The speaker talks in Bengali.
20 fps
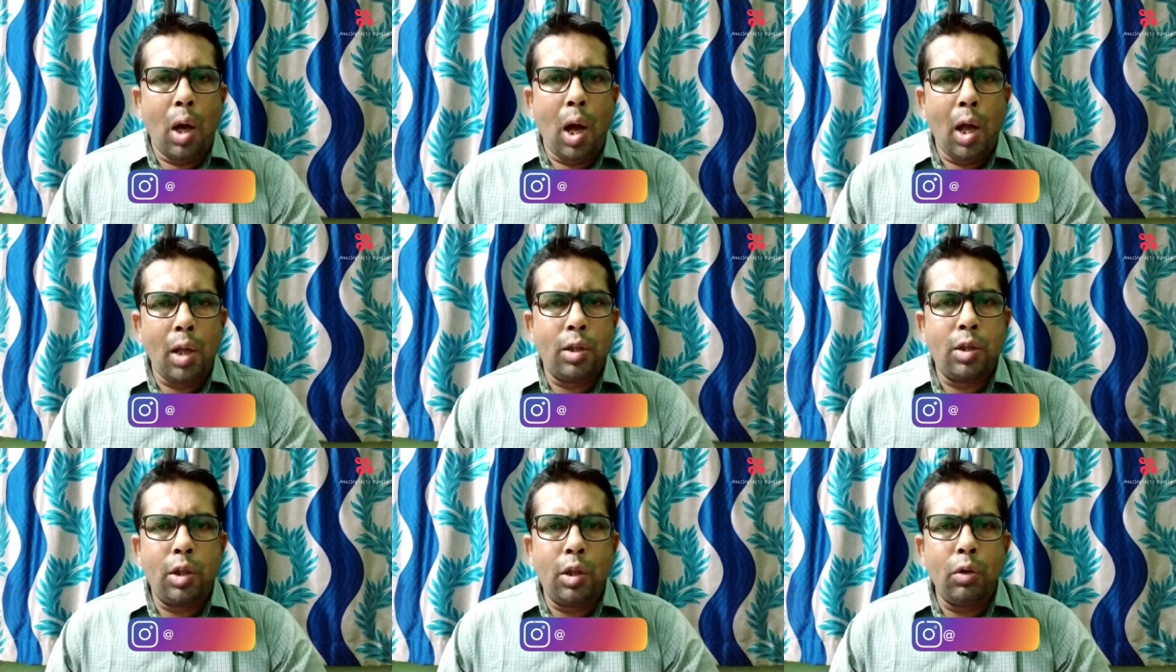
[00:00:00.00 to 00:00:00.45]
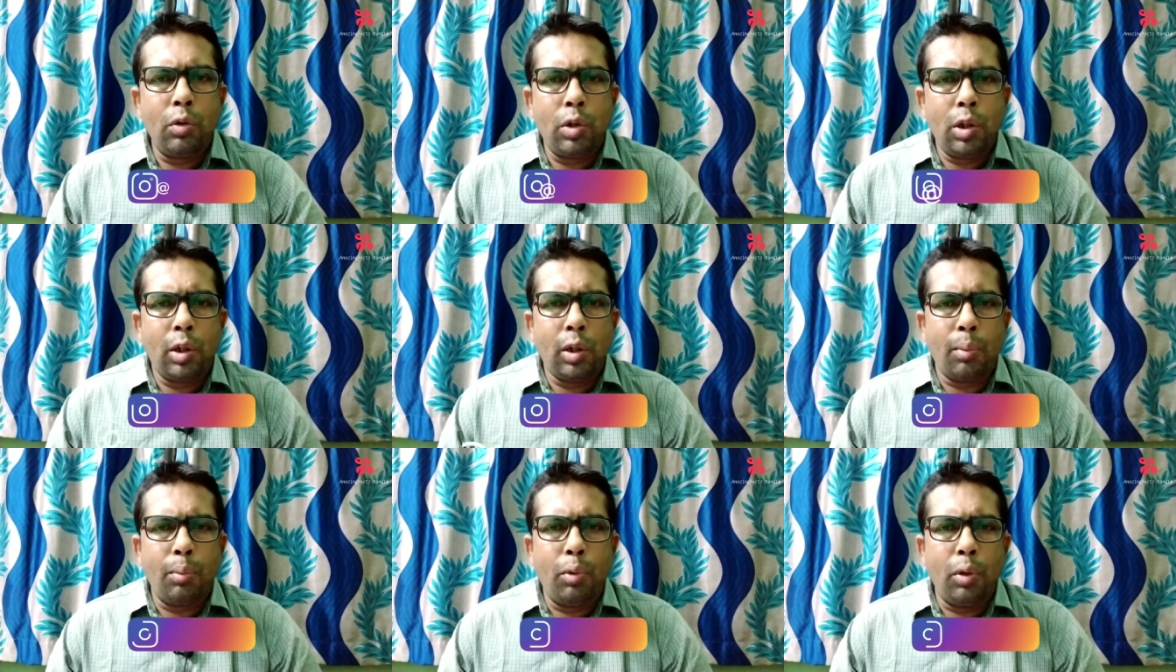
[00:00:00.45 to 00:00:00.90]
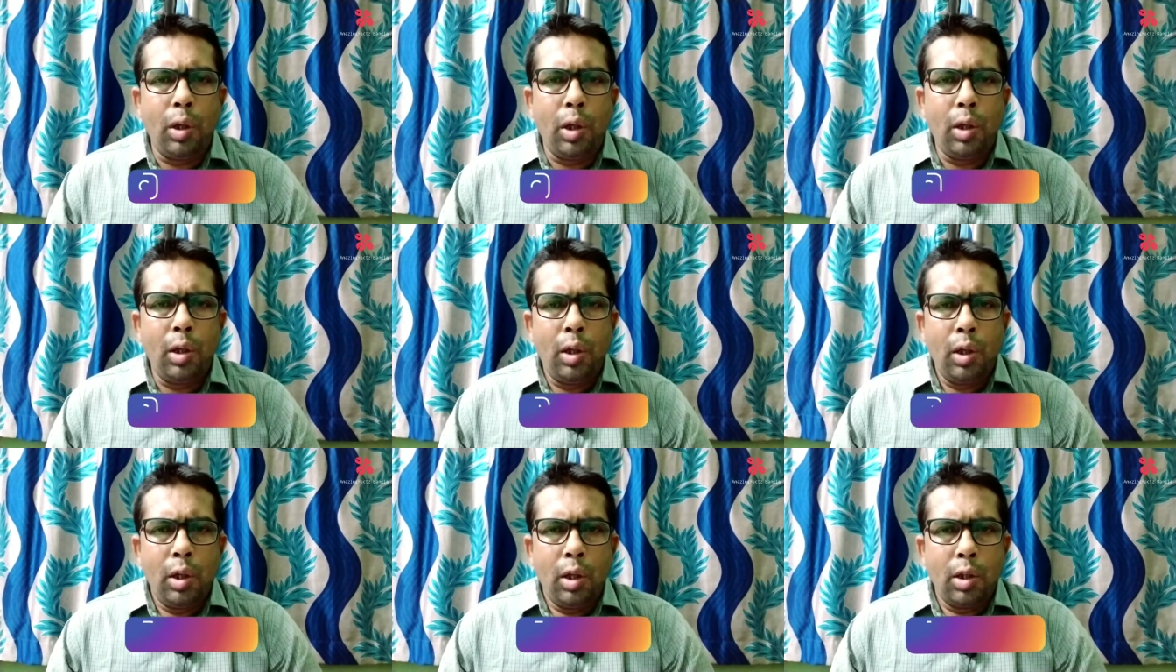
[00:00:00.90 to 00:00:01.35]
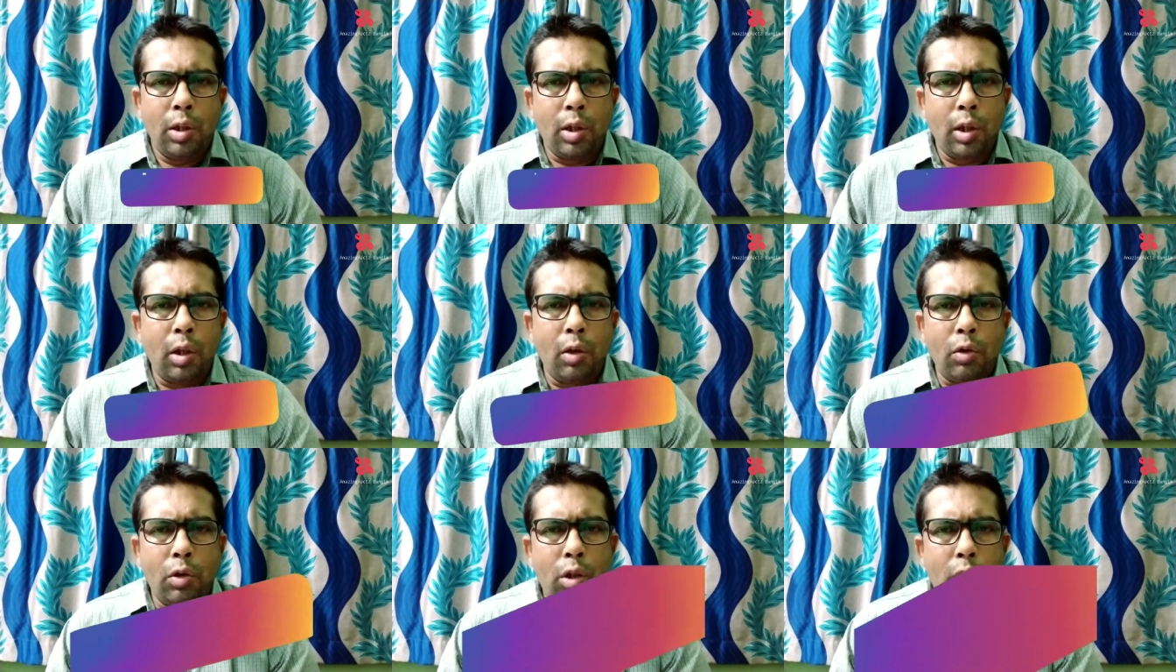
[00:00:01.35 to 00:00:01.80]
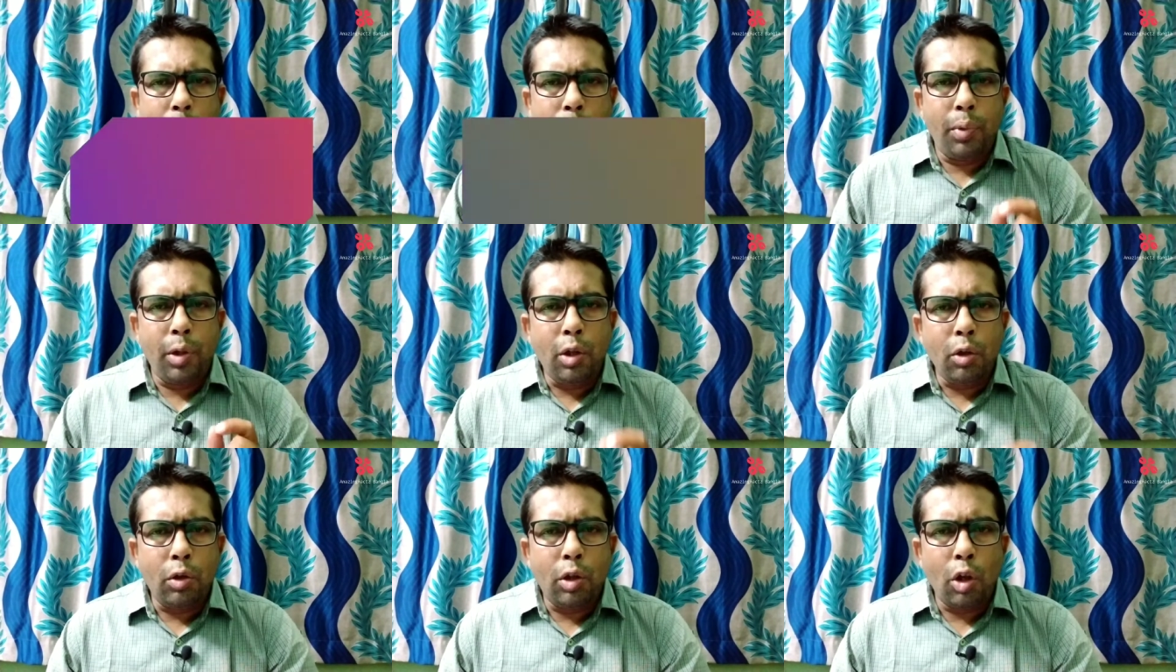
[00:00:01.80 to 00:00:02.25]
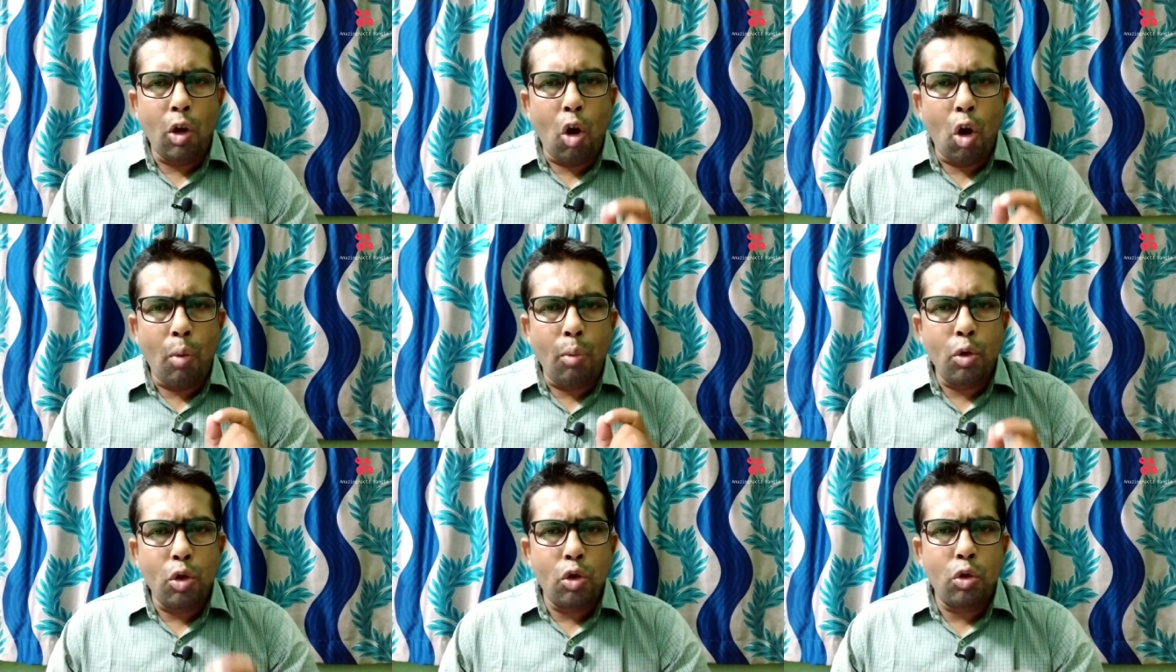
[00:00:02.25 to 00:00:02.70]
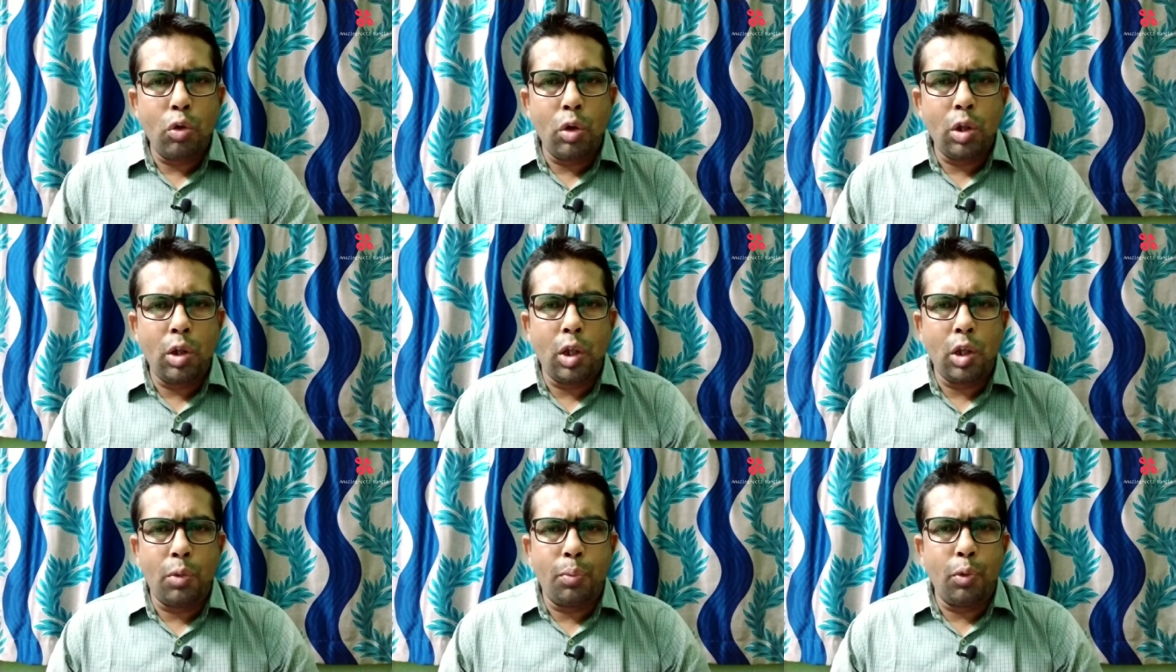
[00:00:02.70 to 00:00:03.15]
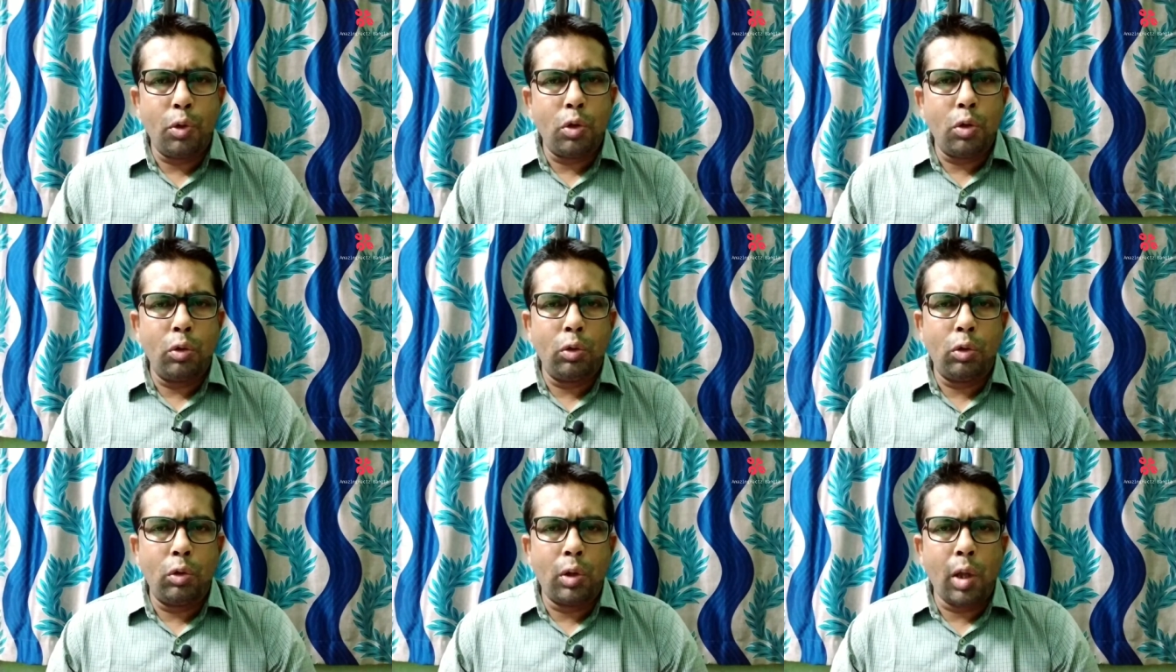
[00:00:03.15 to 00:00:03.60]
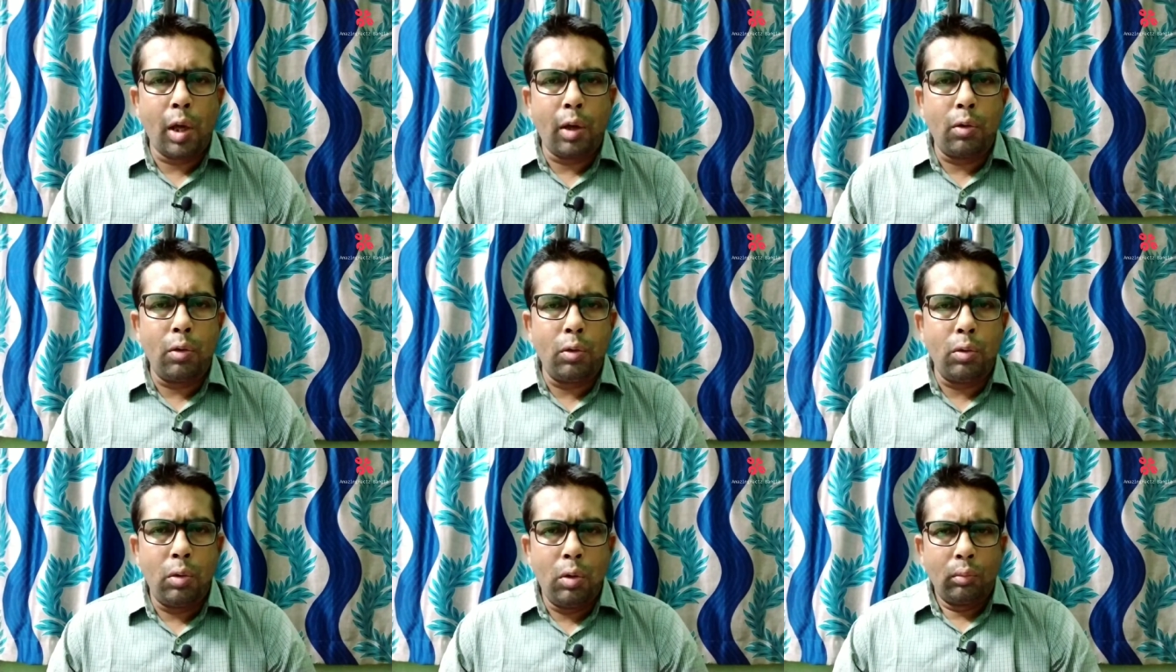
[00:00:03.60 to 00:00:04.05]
আজকেও যেটা বলি সেটা হচ্ছে ভিডিওটি অবশ্যই শেষ পর্যন্ত দেখো